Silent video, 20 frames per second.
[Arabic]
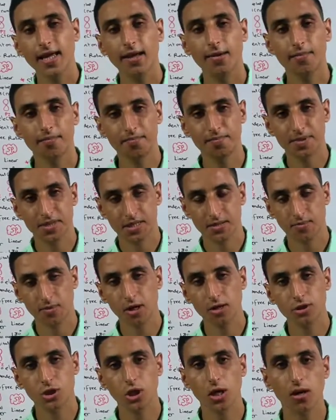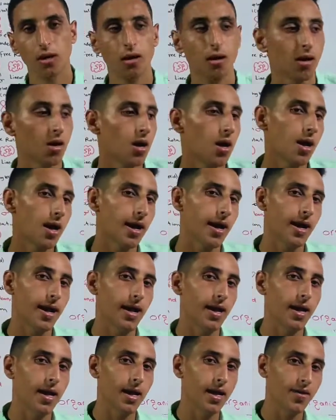كده باستمرار ان شاء الله
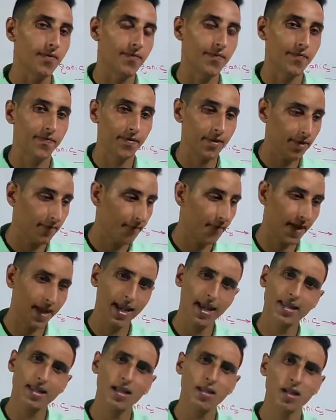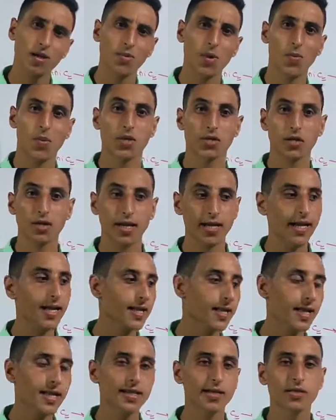آه في, خلال ثلاث اربع محاضرات كده
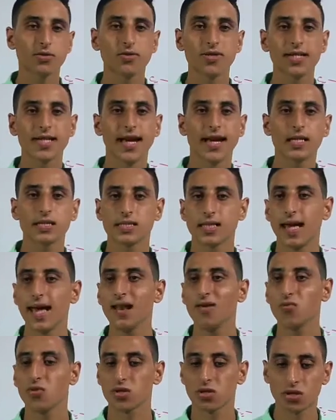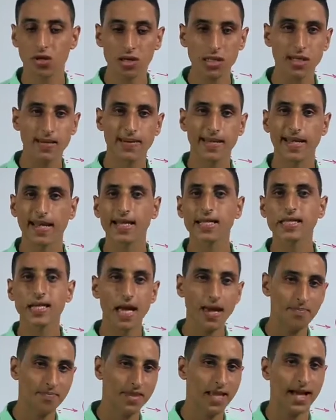هتلاقي ان الدنيا اسهل والدراسه الانجليزي
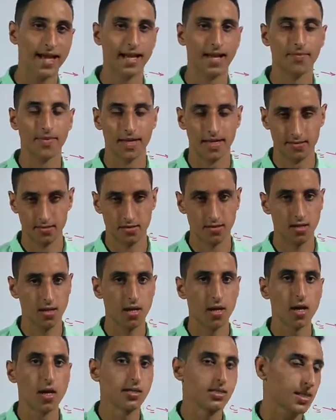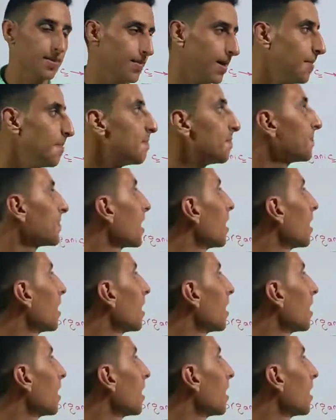امتع كمان تمام